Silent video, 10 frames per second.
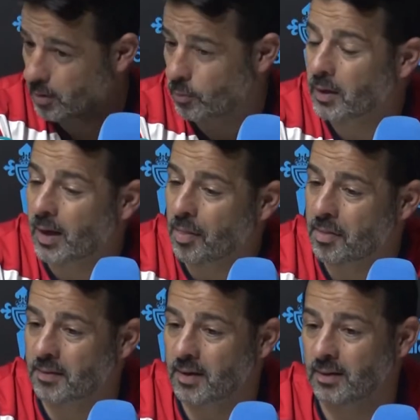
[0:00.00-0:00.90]
el buen
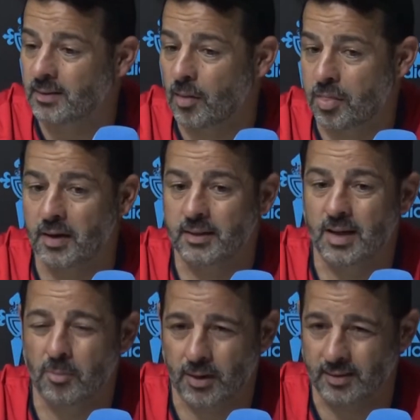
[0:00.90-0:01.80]
hacer del
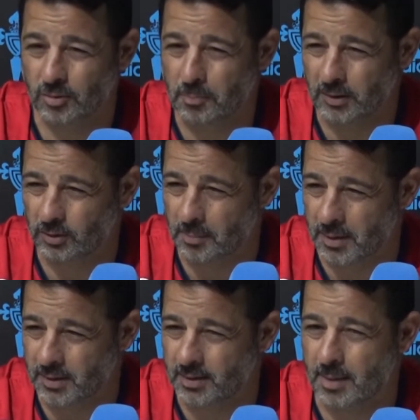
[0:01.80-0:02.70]
Celta, porque ha sido un partido
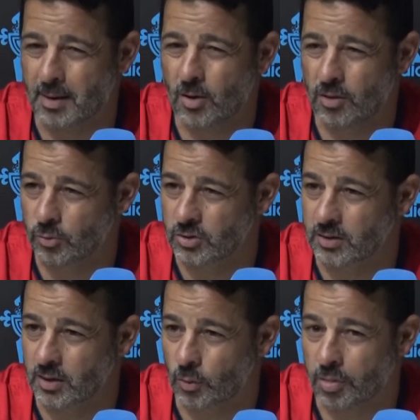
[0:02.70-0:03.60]
también trabado, de mucha
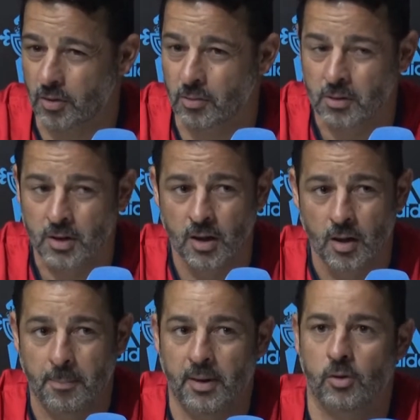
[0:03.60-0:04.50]
interrupción,
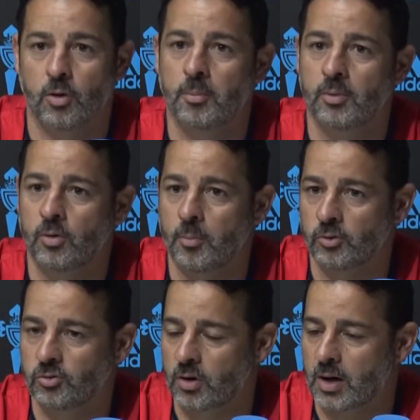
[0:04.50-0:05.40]
pero no,
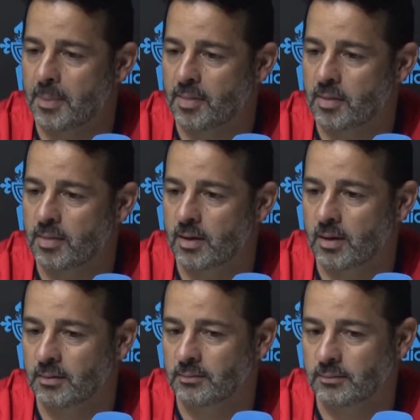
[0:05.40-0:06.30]
hemos sido capaces
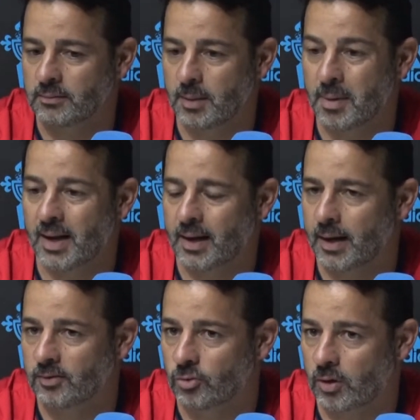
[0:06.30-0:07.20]
de,
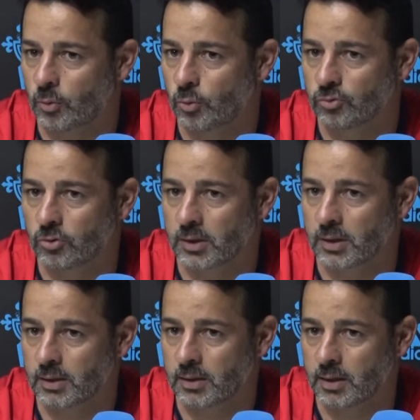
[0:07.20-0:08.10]
manejar esos recursos
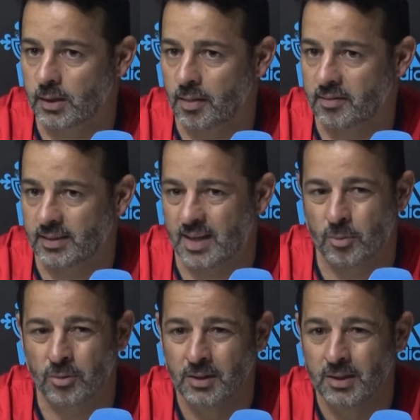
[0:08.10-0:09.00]
que, necesitamos.